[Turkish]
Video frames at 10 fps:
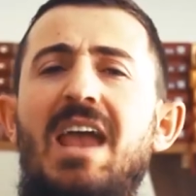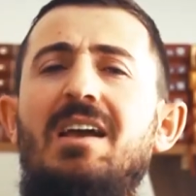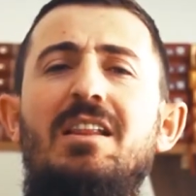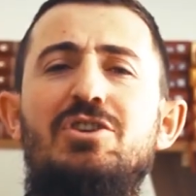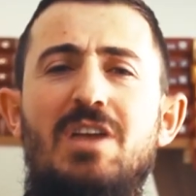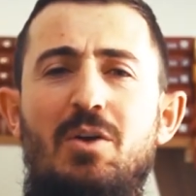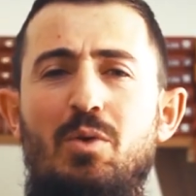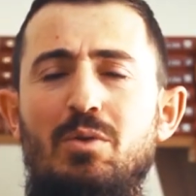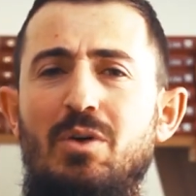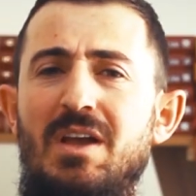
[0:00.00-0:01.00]
Ey
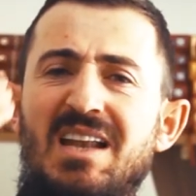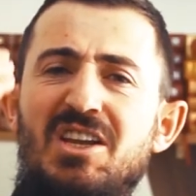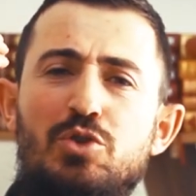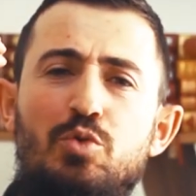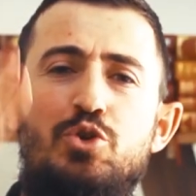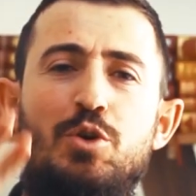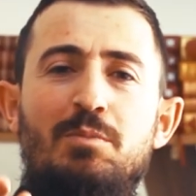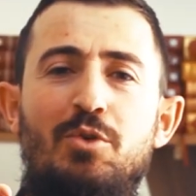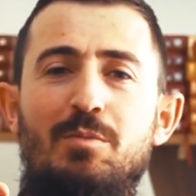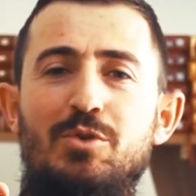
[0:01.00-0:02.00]
Kılıçdaroğlu sen hiç
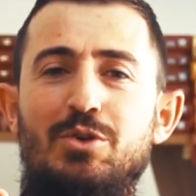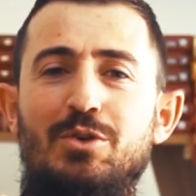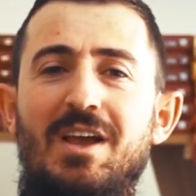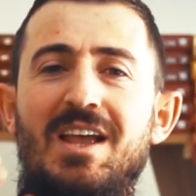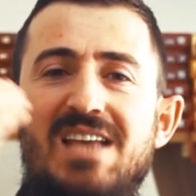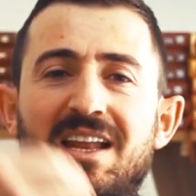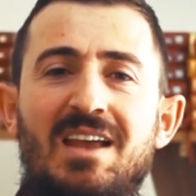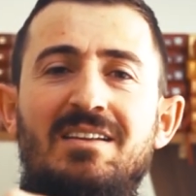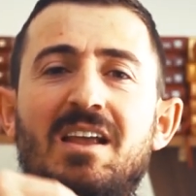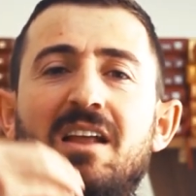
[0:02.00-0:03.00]
düşünmüyor musun?
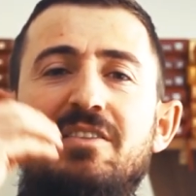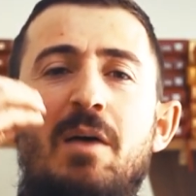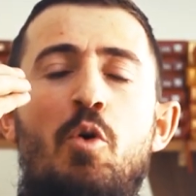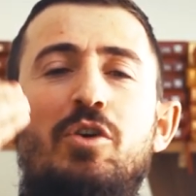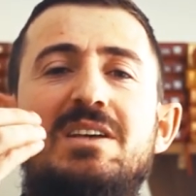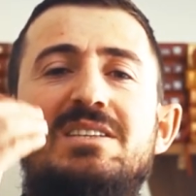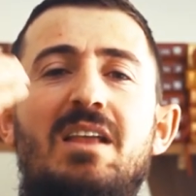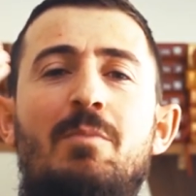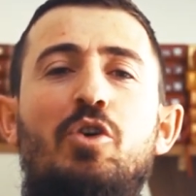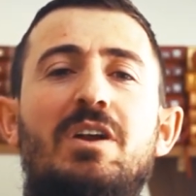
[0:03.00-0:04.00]
Senin
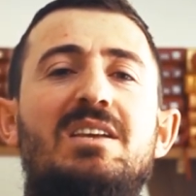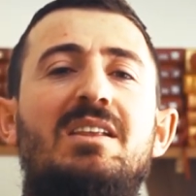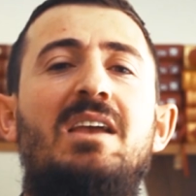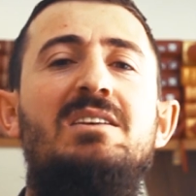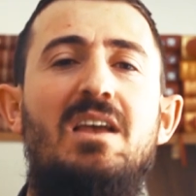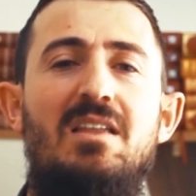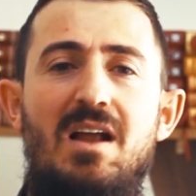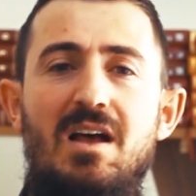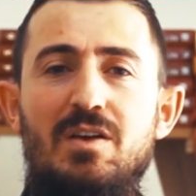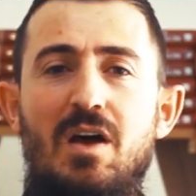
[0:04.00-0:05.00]
demokrasi demokrasi diye
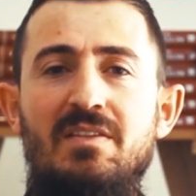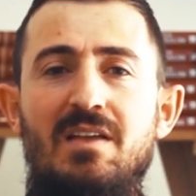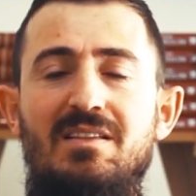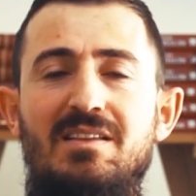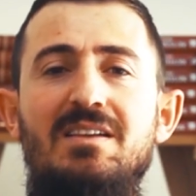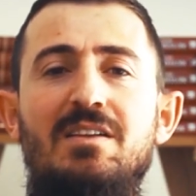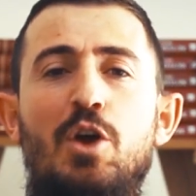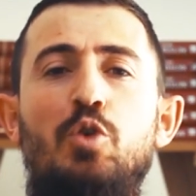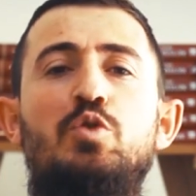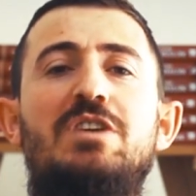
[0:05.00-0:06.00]
insanlara anlattığın,
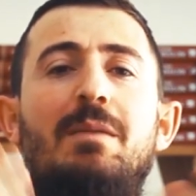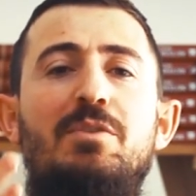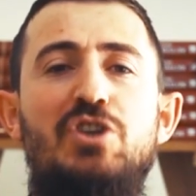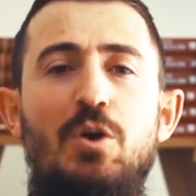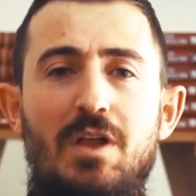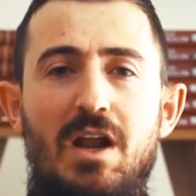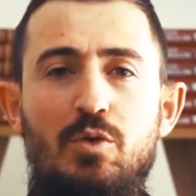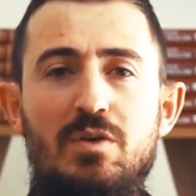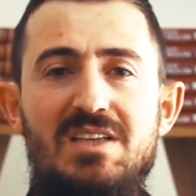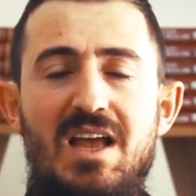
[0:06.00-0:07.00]
güzel bir şey
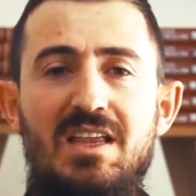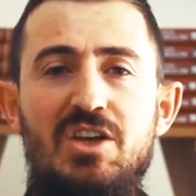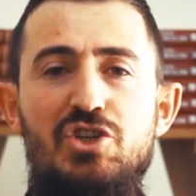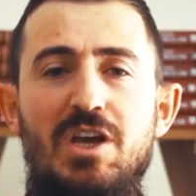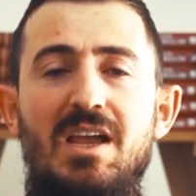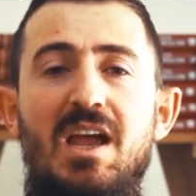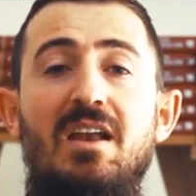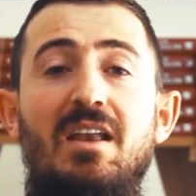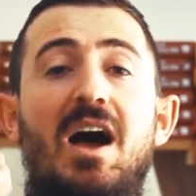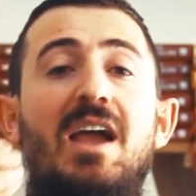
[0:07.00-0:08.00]
olarak gösterdiğin şey,
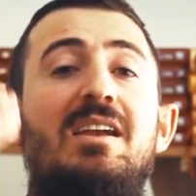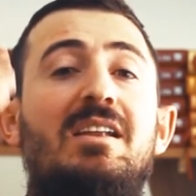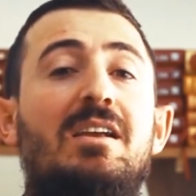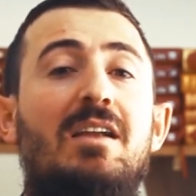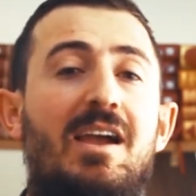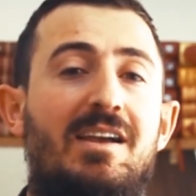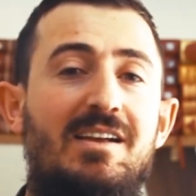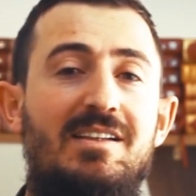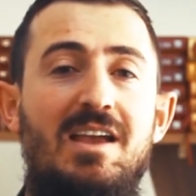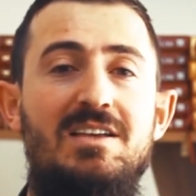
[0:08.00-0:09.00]
laiklik
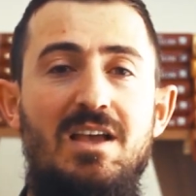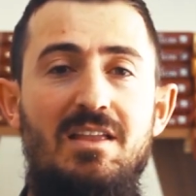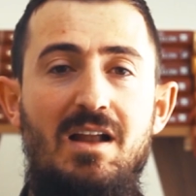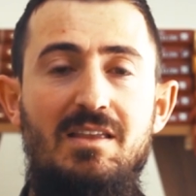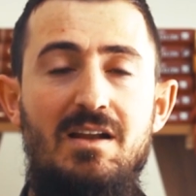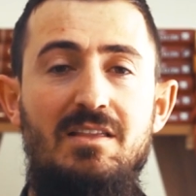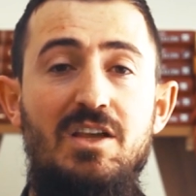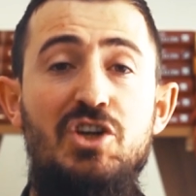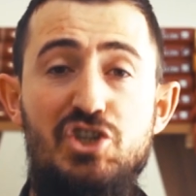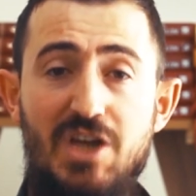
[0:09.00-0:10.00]
laiklik diye insanlara
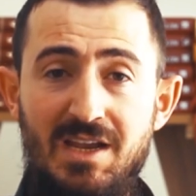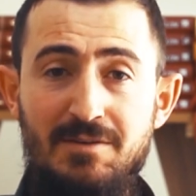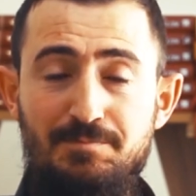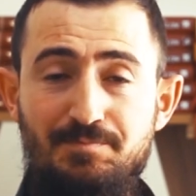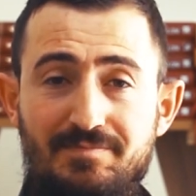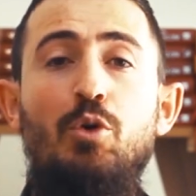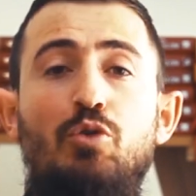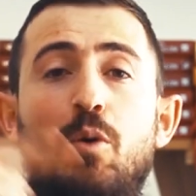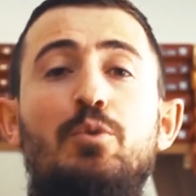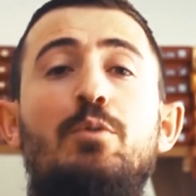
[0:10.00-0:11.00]
tanıttığın şey
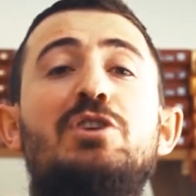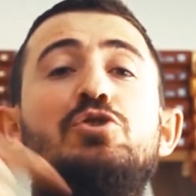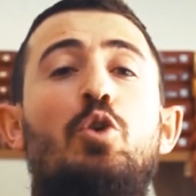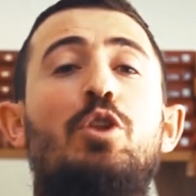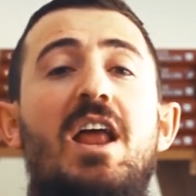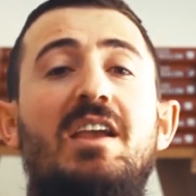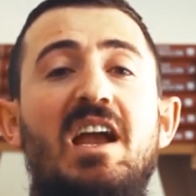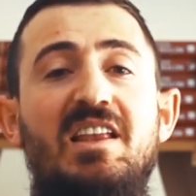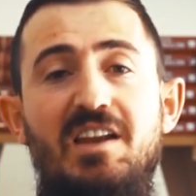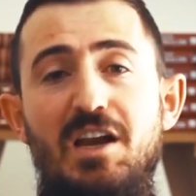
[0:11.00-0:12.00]
bu topluma
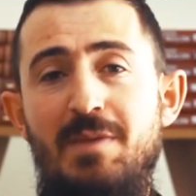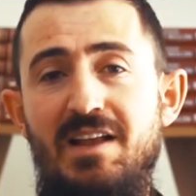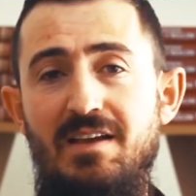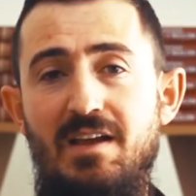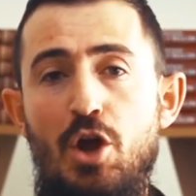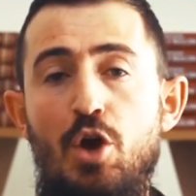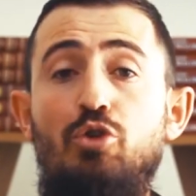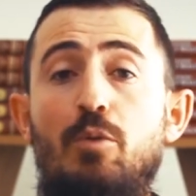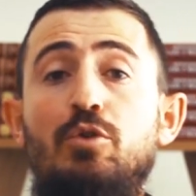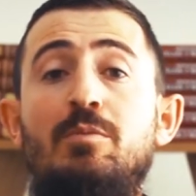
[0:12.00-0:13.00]
sorularak getirilmedi.
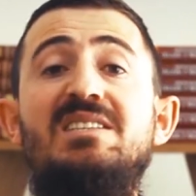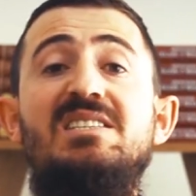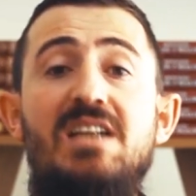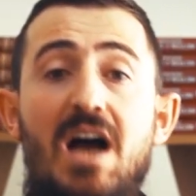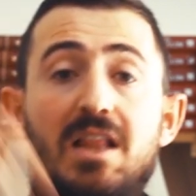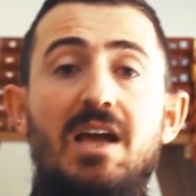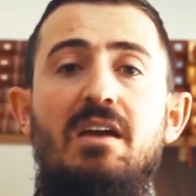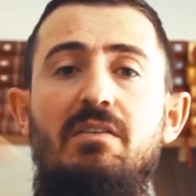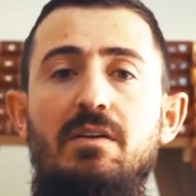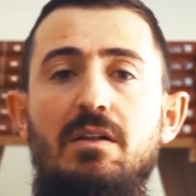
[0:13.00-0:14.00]
Bu topluma silahla
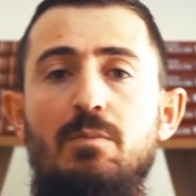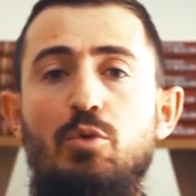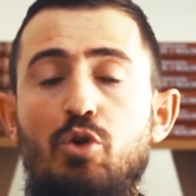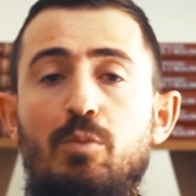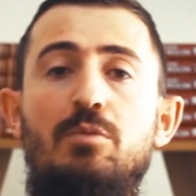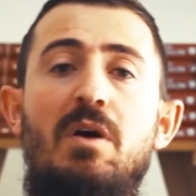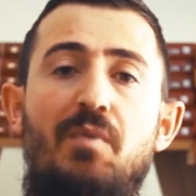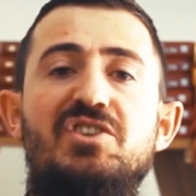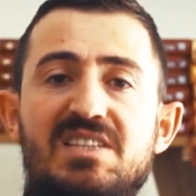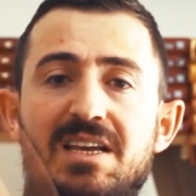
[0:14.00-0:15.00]
getirildi. Bu topluma
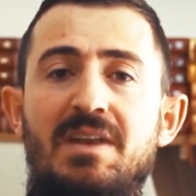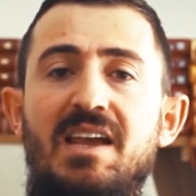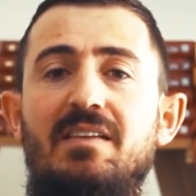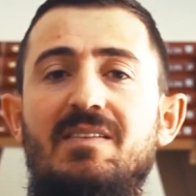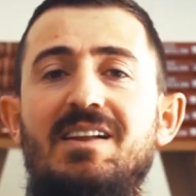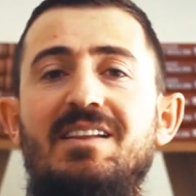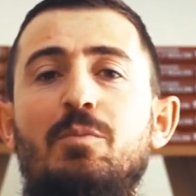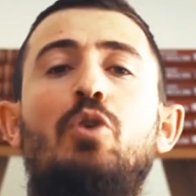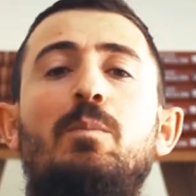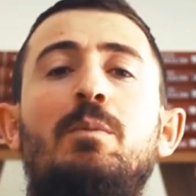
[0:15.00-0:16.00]
faşizmle
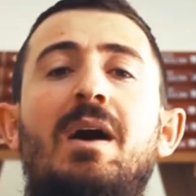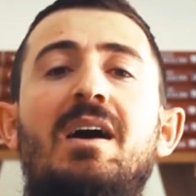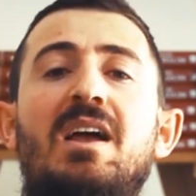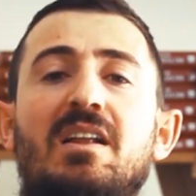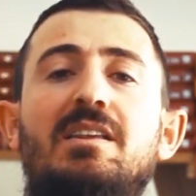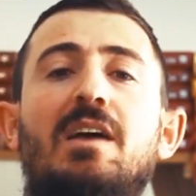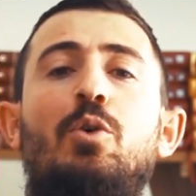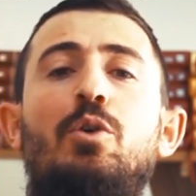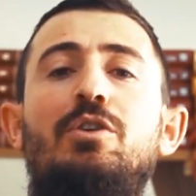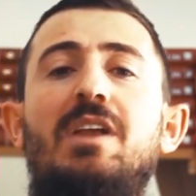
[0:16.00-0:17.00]
getirildi. Bu topluma
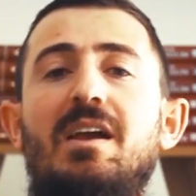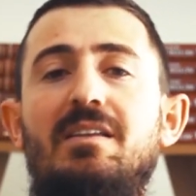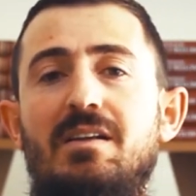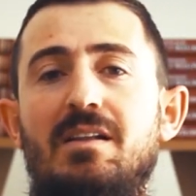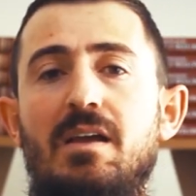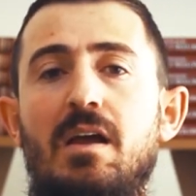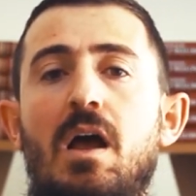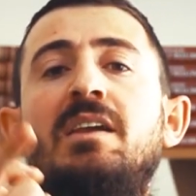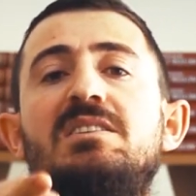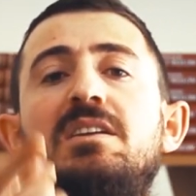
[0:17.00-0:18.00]
diktatörlükle getirildi.
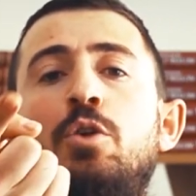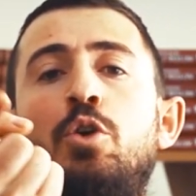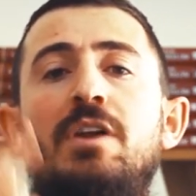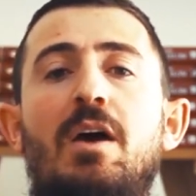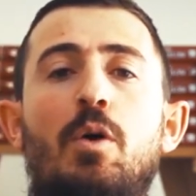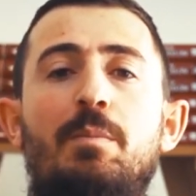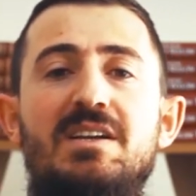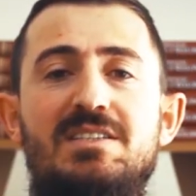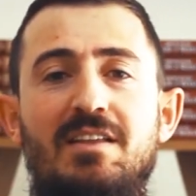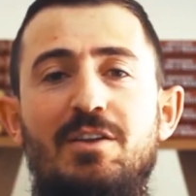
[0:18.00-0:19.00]
Hangisinin önüne bir